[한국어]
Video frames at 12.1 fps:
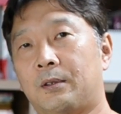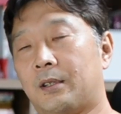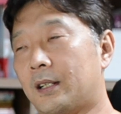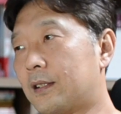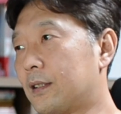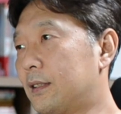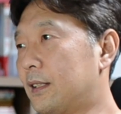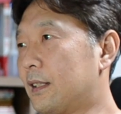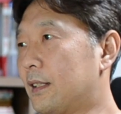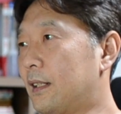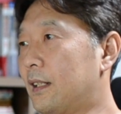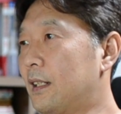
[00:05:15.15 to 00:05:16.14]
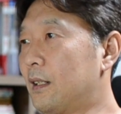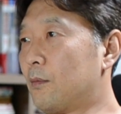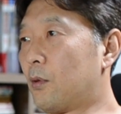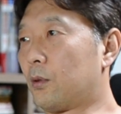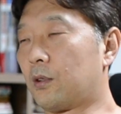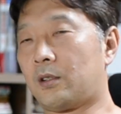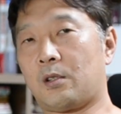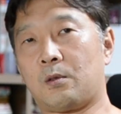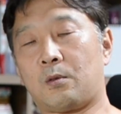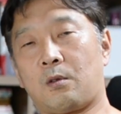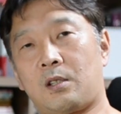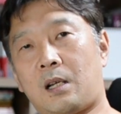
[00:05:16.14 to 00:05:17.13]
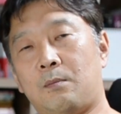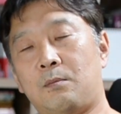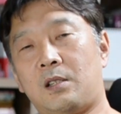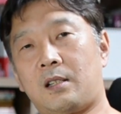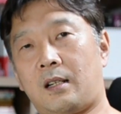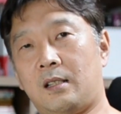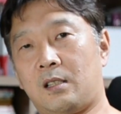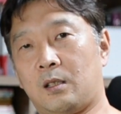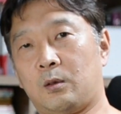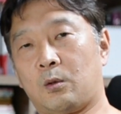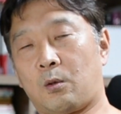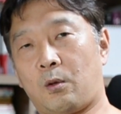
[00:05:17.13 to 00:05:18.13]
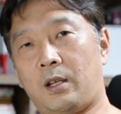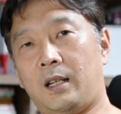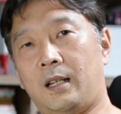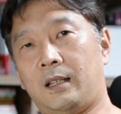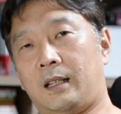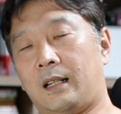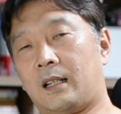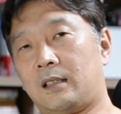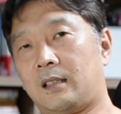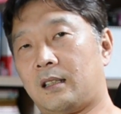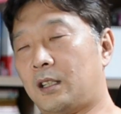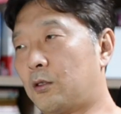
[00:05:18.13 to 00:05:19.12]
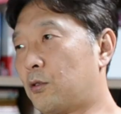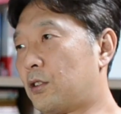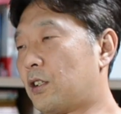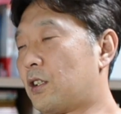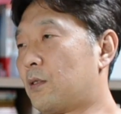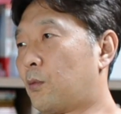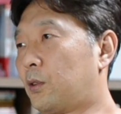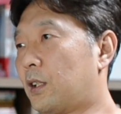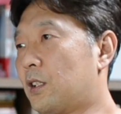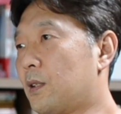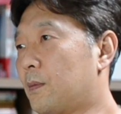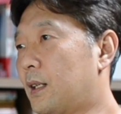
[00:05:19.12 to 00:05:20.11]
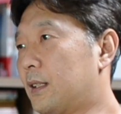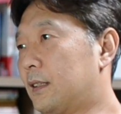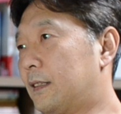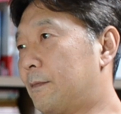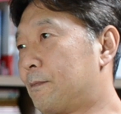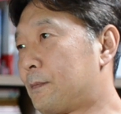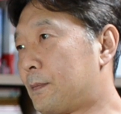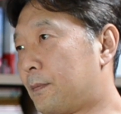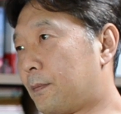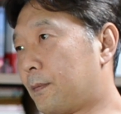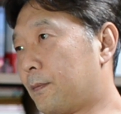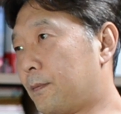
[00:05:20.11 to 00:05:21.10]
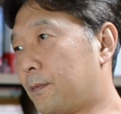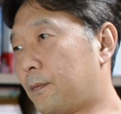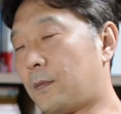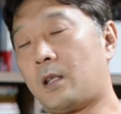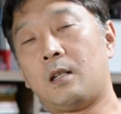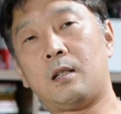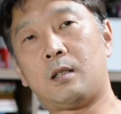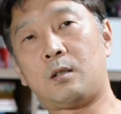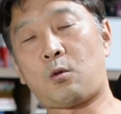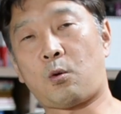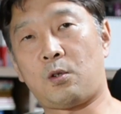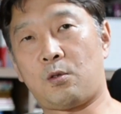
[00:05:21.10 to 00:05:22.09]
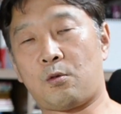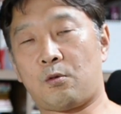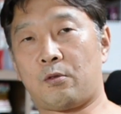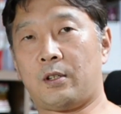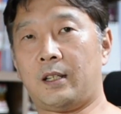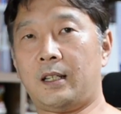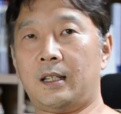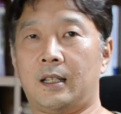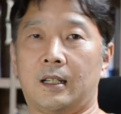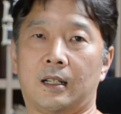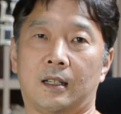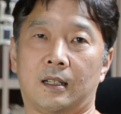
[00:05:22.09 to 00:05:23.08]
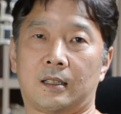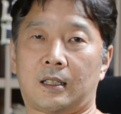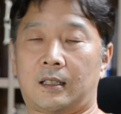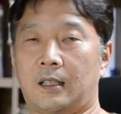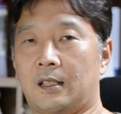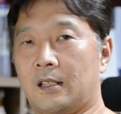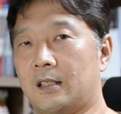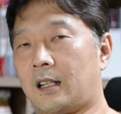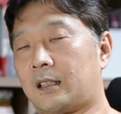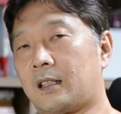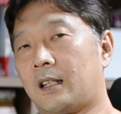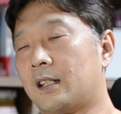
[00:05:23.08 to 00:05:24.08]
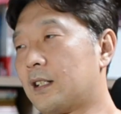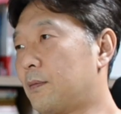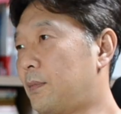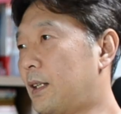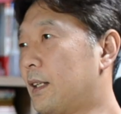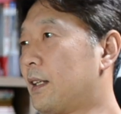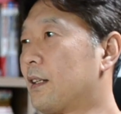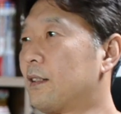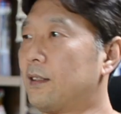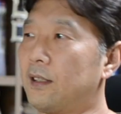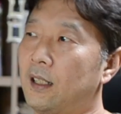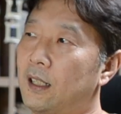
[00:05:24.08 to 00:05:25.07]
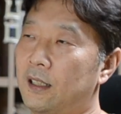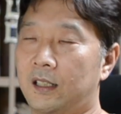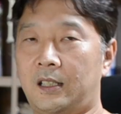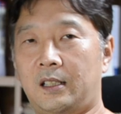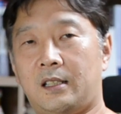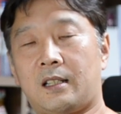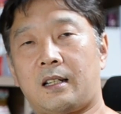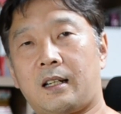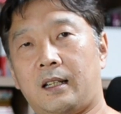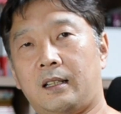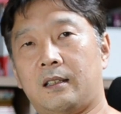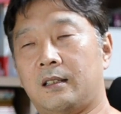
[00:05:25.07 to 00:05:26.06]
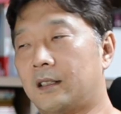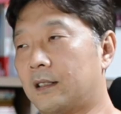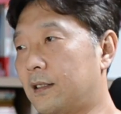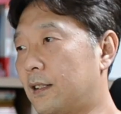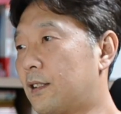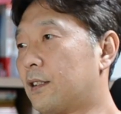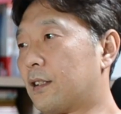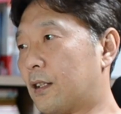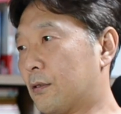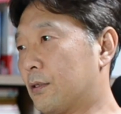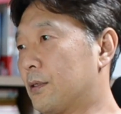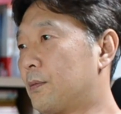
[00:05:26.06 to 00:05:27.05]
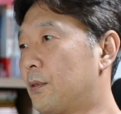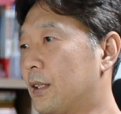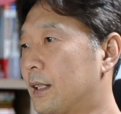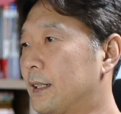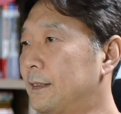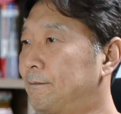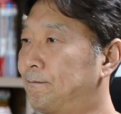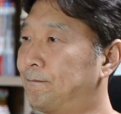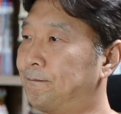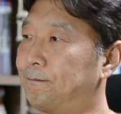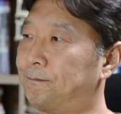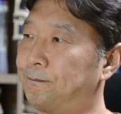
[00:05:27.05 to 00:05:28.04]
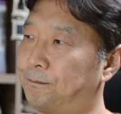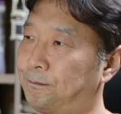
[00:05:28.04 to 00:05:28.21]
그래서 이제 본격적으로 참전할 정도로 대량 생산이 이루어지지 못했지만은 음, 초기 수준의 아, 제트 엔진을 장착해서 비행기를 시 제작했던 일은 있었더라고요. 보니까. 음.